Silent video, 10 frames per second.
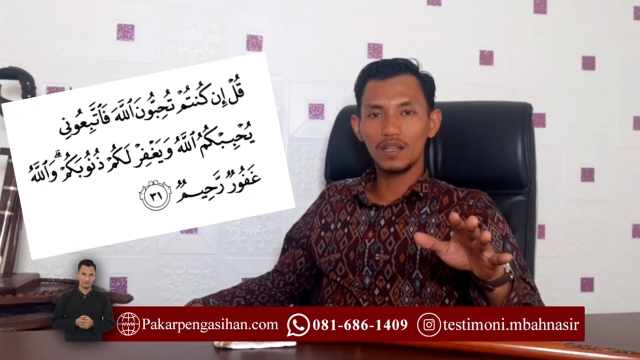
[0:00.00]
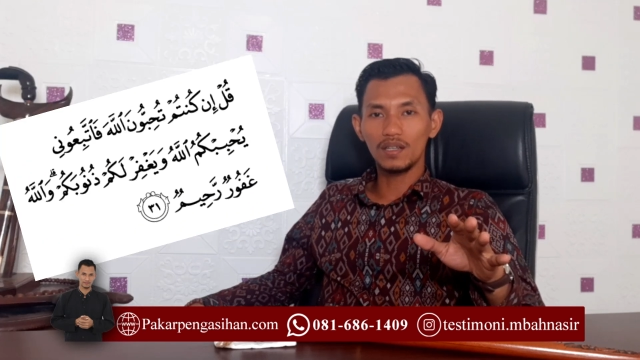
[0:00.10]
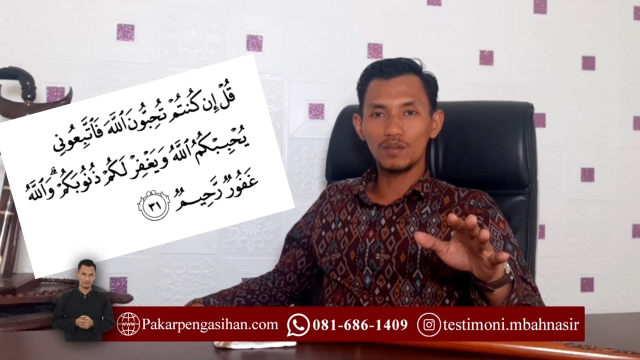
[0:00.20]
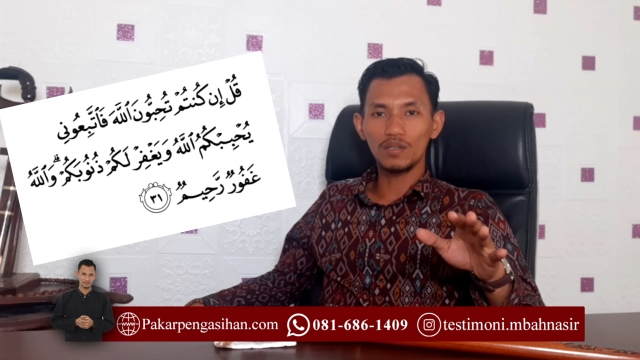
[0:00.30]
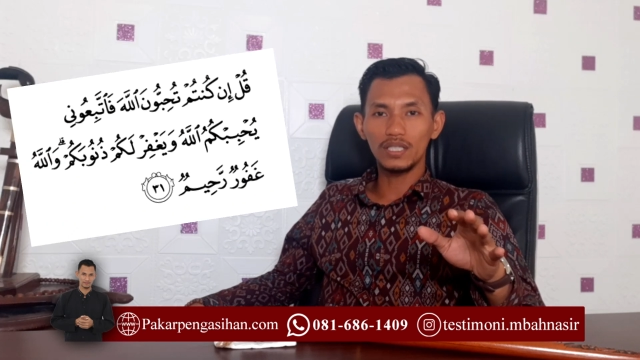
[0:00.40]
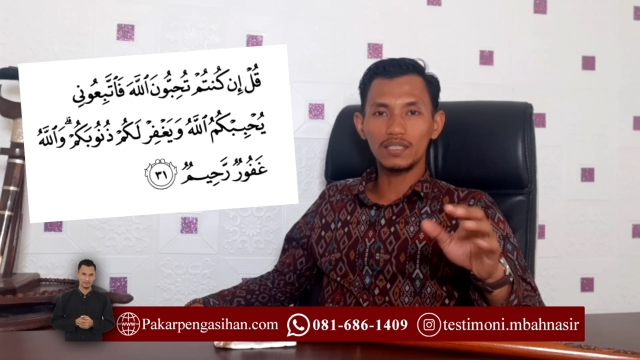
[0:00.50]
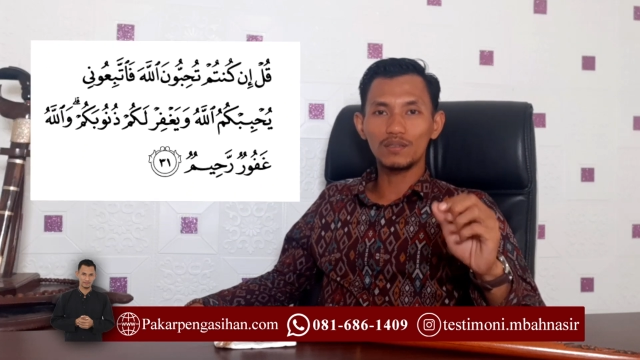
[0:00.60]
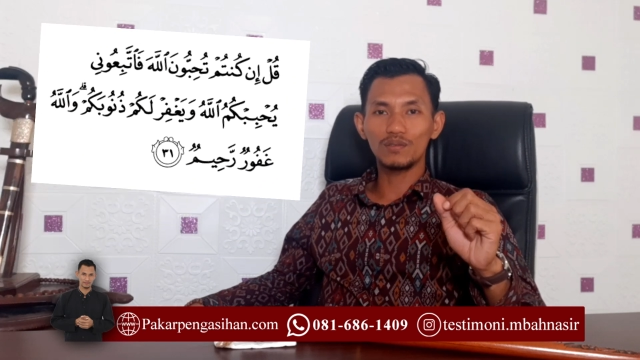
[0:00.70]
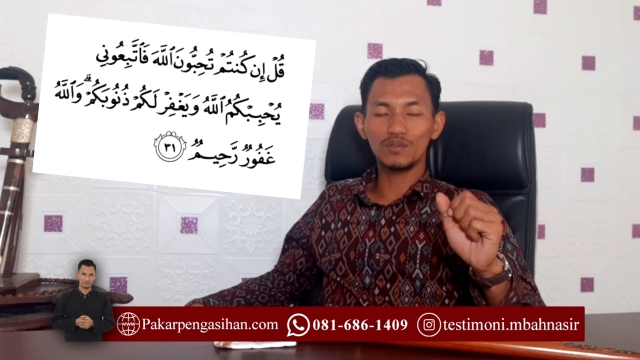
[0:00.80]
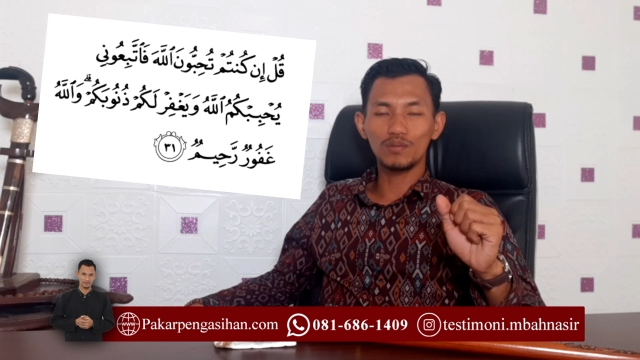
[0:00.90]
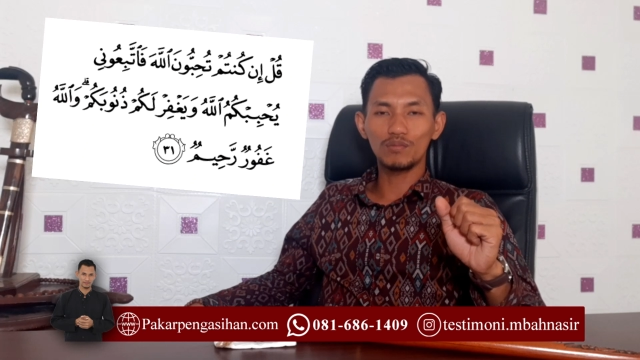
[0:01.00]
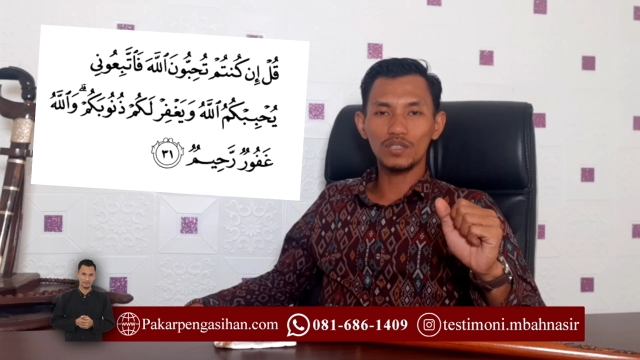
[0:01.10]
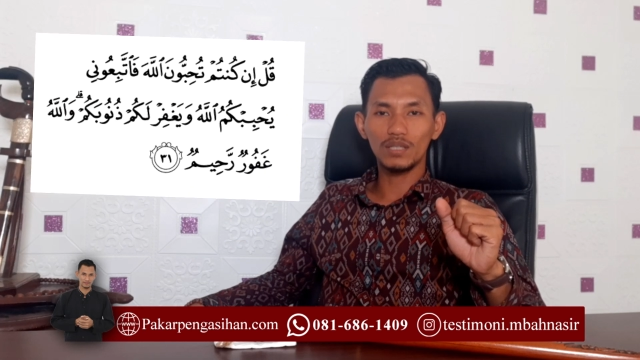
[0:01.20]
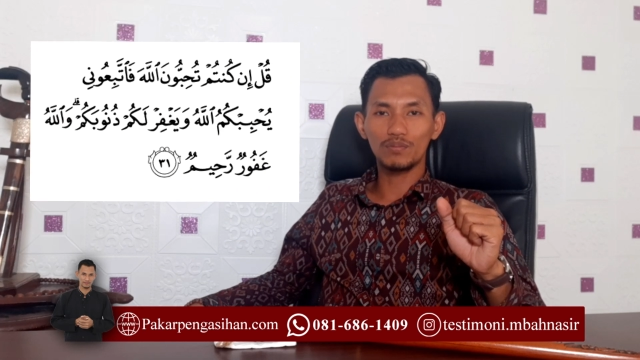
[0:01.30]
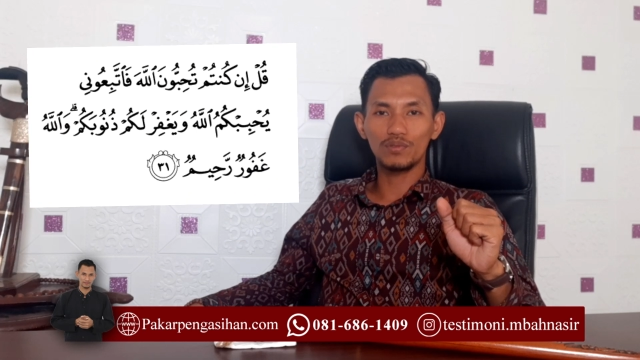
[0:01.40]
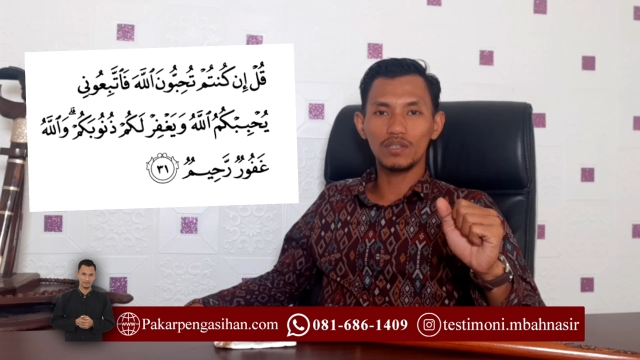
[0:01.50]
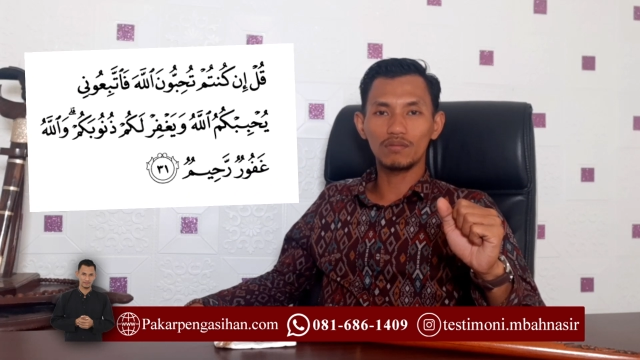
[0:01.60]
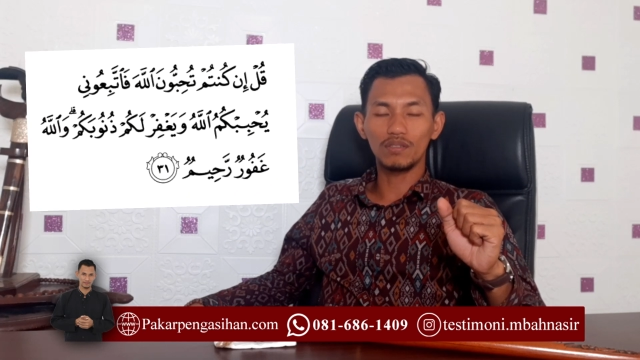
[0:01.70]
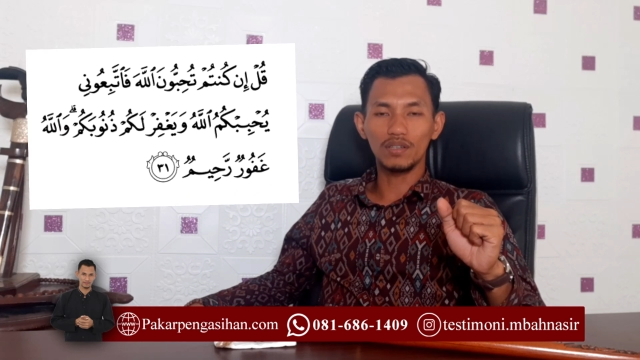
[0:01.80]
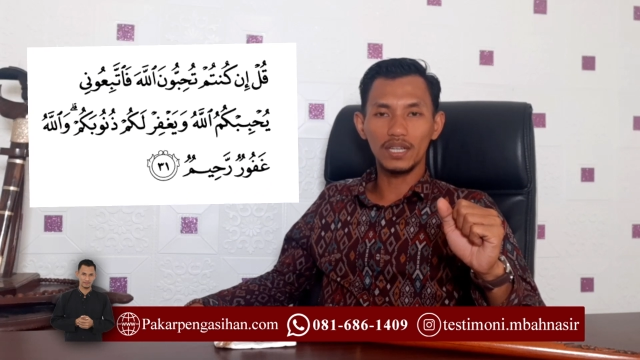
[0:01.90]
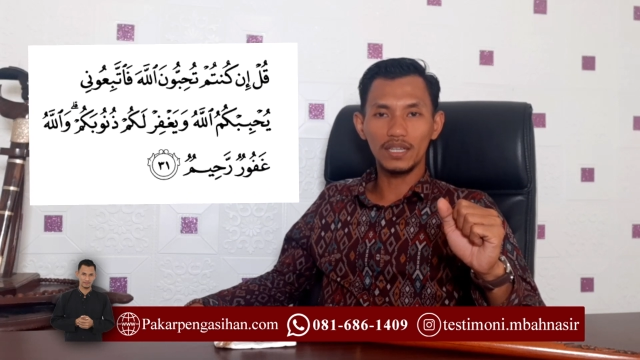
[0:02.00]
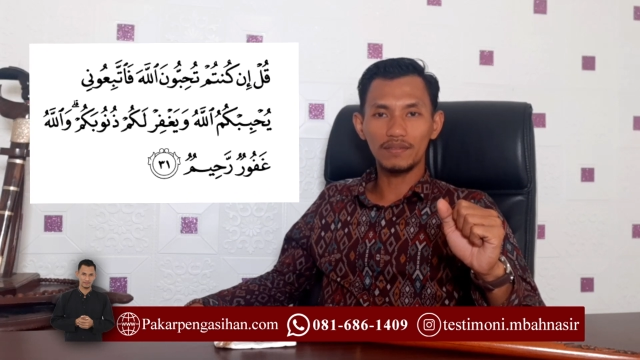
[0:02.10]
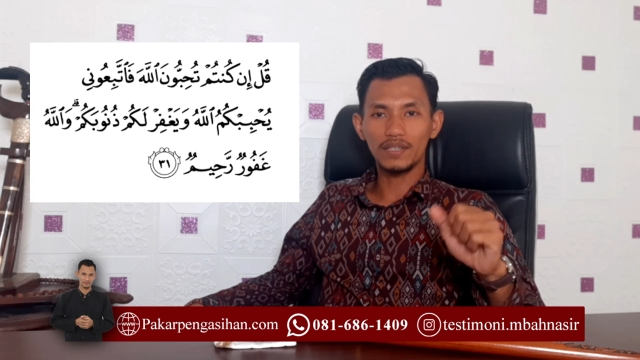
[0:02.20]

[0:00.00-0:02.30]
Kul in kuntum tuhibbunallaha